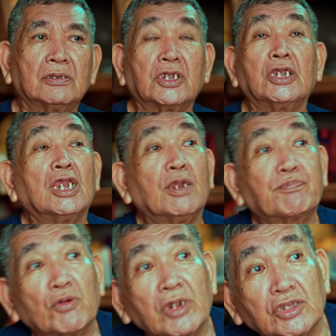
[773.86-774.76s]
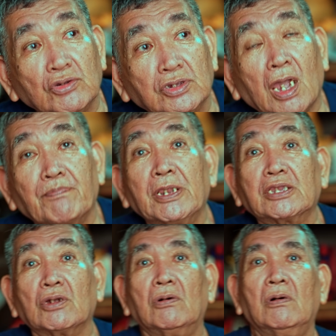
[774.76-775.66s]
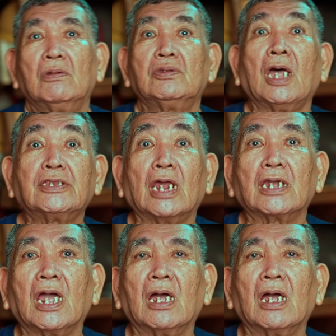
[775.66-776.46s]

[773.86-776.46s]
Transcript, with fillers: Sinilip ko rito sa pinto, nandyan na.